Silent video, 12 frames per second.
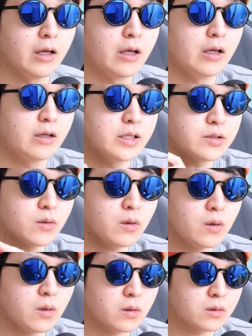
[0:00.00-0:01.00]
でそ
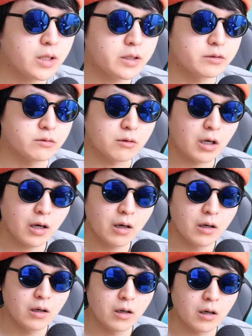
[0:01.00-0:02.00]
の何て言うのかな
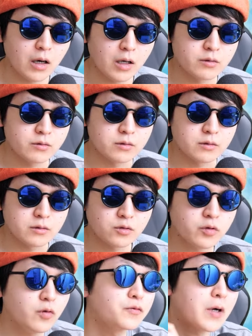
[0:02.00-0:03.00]
あの
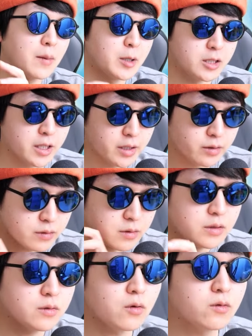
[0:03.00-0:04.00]
それを深めていくっ
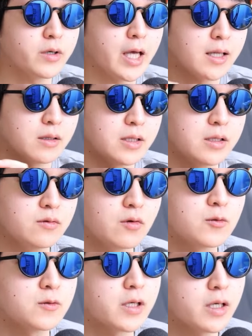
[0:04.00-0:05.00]
ていうことをやっていくと
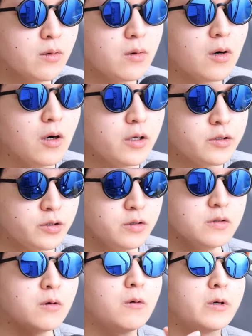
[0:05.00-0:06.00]
思うんだけど
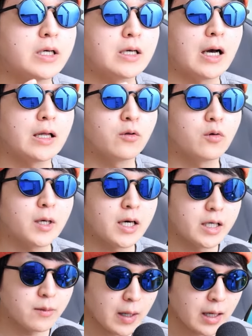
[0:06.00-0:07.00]
中高一貫の場
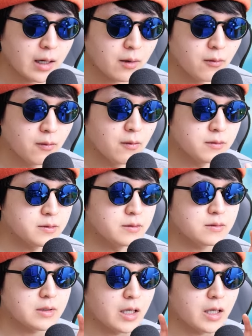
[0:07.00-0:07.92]
合は高校数あ